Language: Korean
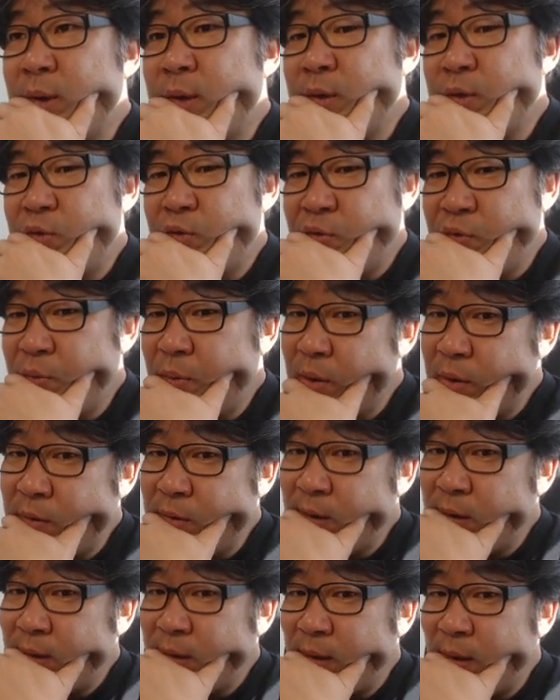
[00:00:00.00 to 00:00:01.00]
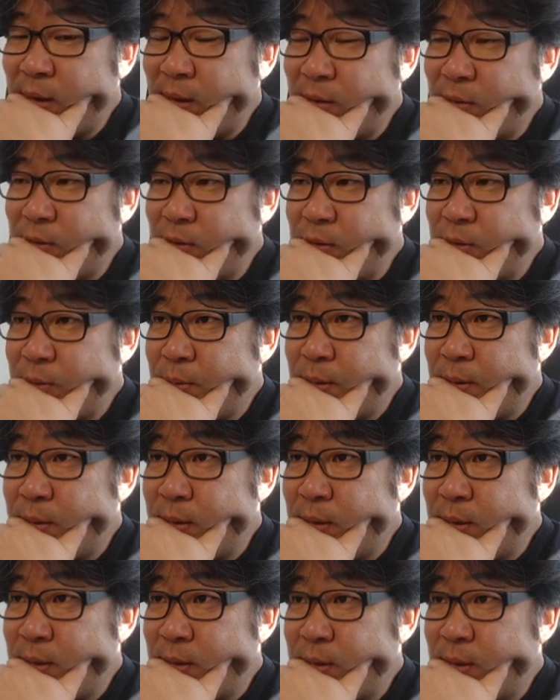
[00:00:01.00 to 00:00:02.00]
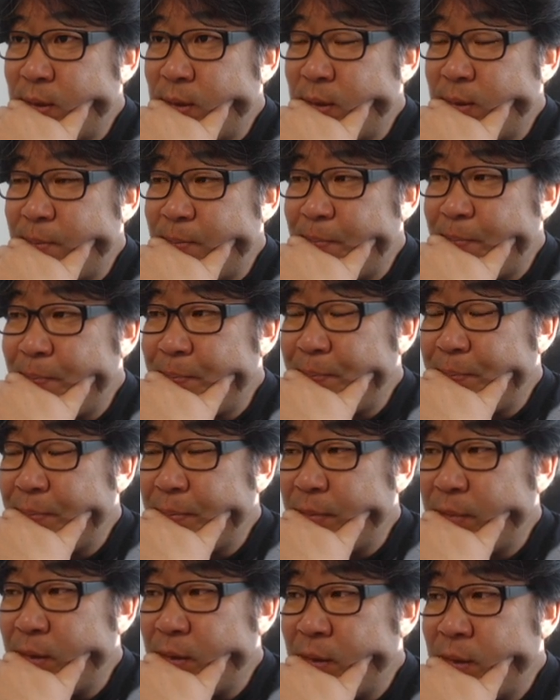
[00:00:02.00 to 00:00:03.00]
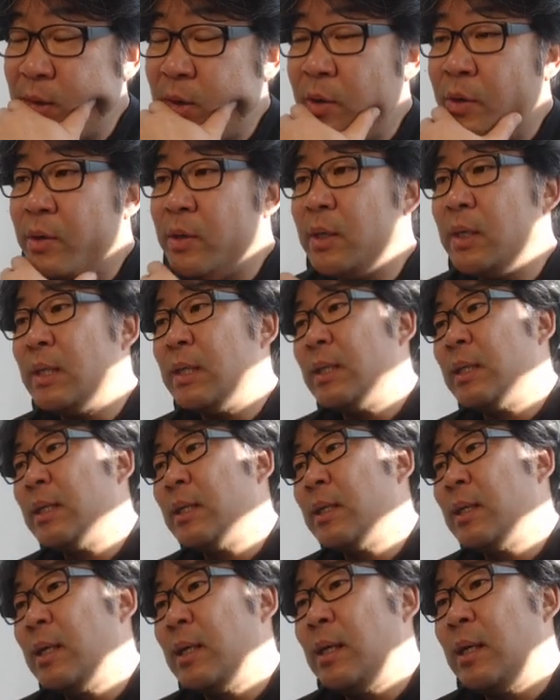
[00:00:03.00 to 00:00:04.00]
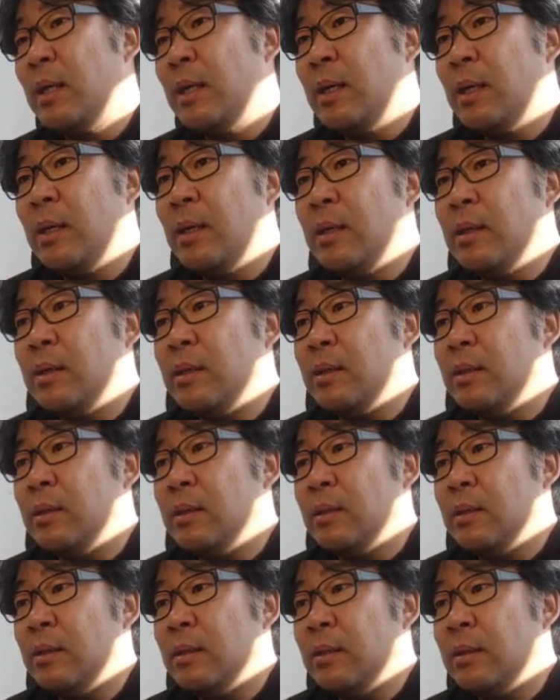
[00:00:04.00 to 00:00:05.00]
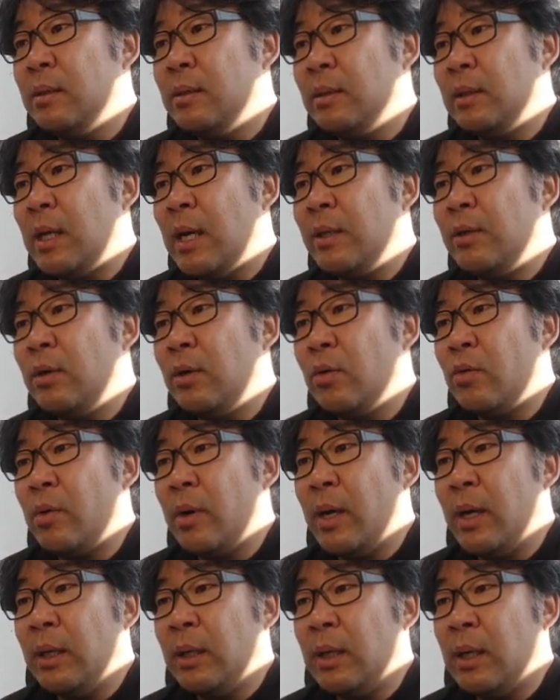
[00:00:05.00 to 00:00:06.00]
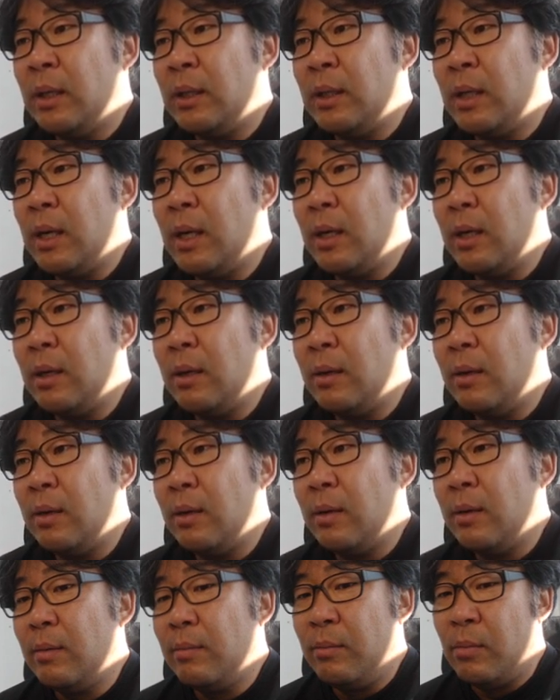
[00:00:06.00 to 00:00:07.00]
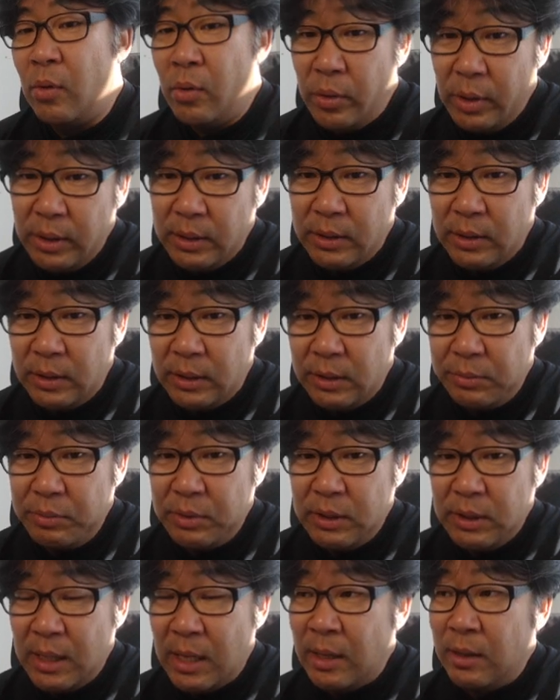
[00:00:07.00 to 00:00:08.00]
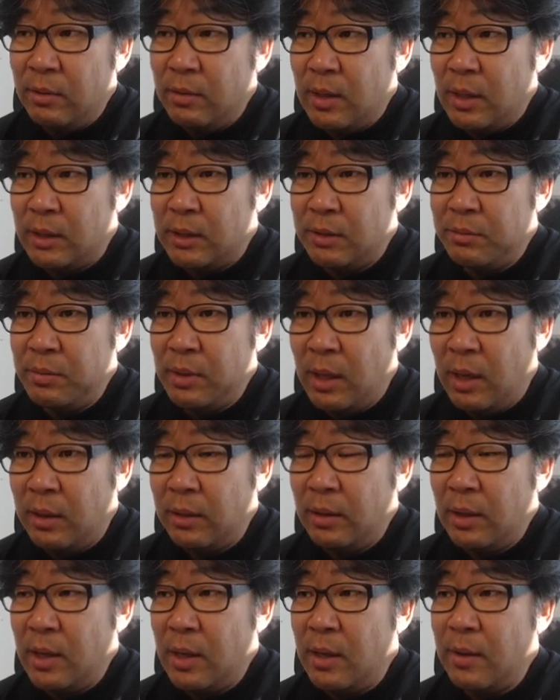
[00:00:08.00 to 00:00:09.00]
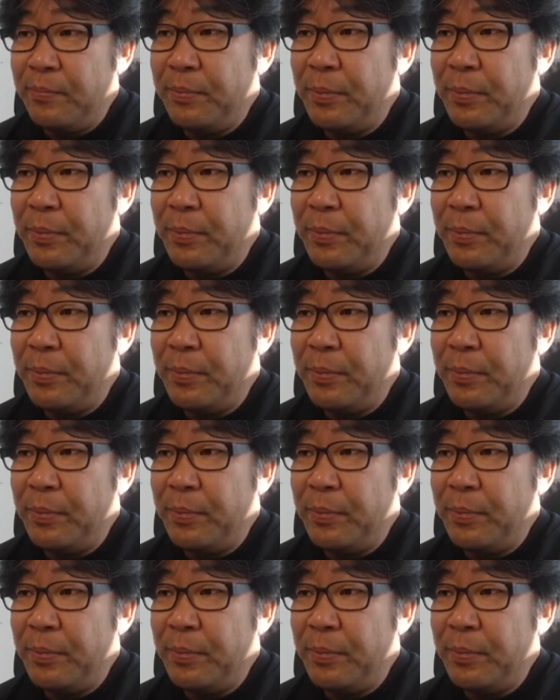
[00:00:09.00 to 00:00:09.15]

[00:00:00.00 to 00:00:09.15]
두 번을 한다. 두 번을 해서 이거를 그 단열과가 있게 한다. 모르겠어요. 쉽지는 않을 것 같습니다. 근데